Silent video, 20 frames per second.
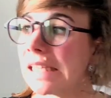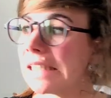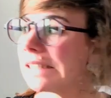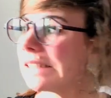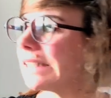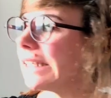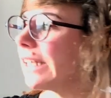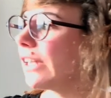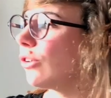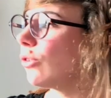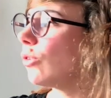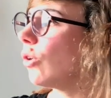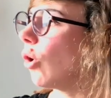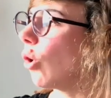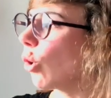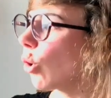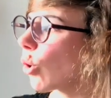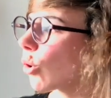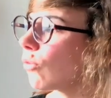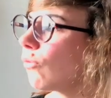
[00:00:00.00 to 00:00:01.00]
c'est que
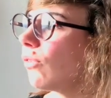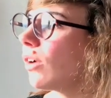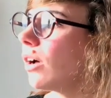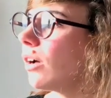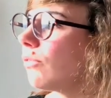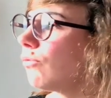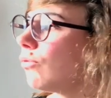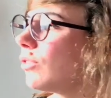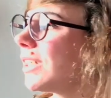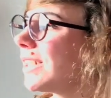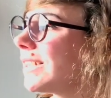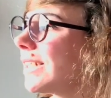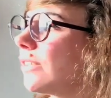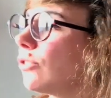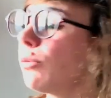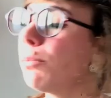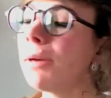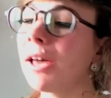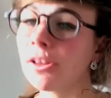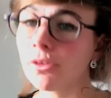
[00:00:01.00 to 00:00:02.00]
encore une fois vous risquez
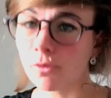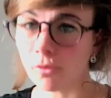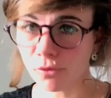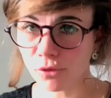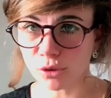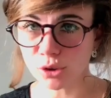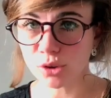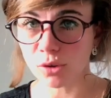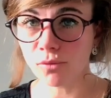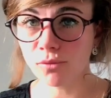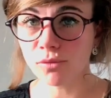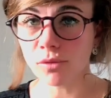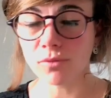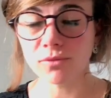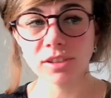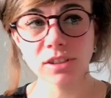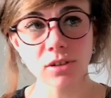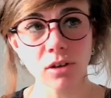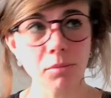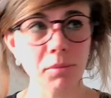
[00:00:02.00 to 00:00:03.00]
de perdre confiance en vous en
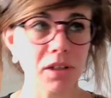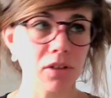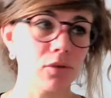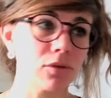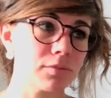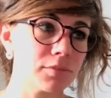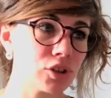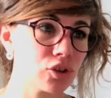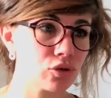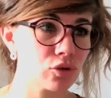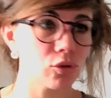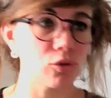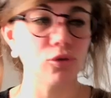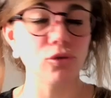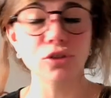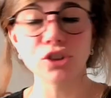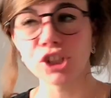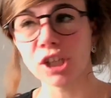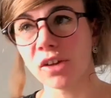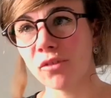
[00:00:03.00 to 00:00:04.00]
vous disant mais non mais je suis trop
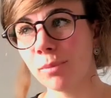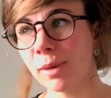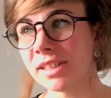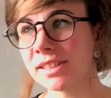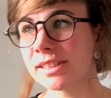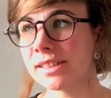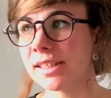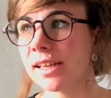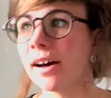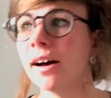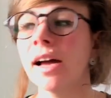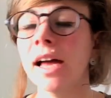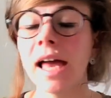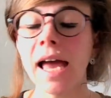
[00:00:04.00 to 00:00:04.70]
nulle arrive pas etc